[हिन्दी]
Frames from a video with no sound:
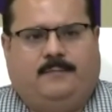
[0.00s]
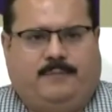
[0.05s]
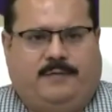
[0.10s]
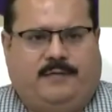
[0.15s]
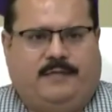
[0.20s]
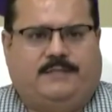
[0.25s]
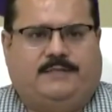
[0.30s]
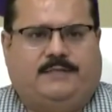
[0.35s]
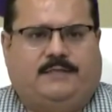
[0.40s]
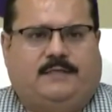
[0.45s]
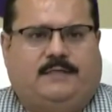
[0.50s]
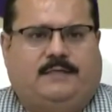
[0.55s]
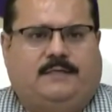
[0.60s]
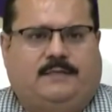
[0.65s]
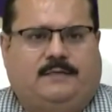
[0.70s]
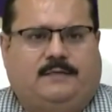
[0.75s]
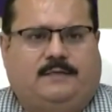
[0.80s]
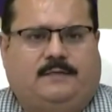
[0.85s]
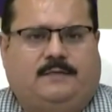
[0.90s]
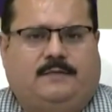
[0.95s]
प्रेक्षक
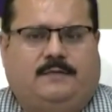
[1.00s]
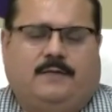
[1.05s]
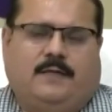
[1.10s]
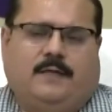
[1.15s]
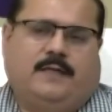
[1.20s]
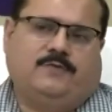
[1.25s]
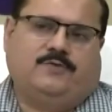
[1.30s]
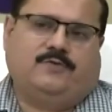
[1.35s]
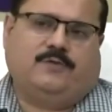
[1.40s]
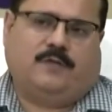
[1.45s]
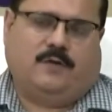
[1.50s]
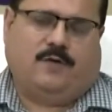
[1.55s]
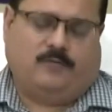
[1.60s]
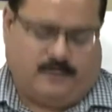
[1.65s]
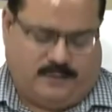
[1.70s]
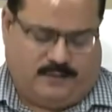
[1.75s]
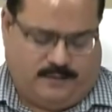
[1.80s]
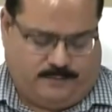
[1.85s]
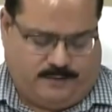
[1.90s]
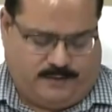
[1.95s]
हैं जो
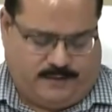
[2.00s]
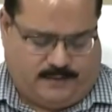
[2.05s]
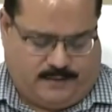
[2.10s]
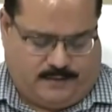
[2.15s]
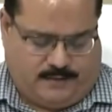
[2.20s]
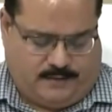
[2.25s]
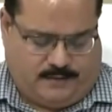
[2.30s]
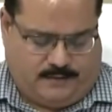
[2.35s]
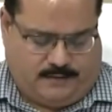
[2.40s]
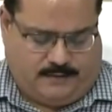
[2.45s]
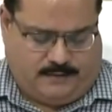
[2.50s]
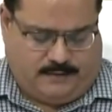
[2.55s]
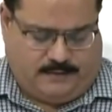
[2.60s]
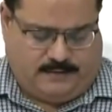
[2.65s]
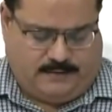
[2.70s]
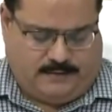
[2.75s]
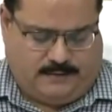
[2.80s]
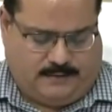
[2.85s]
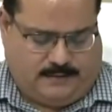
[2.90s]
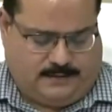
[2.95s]
काउंटिंग पे
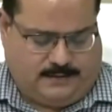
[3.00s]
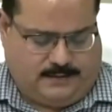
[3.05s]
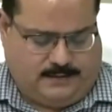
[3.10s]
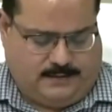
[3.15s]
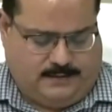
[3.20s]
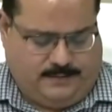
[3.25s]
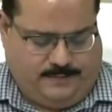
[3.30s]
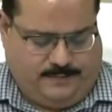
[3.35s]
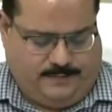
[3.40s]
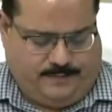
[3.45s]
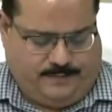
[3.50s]
नज़र रखेंगे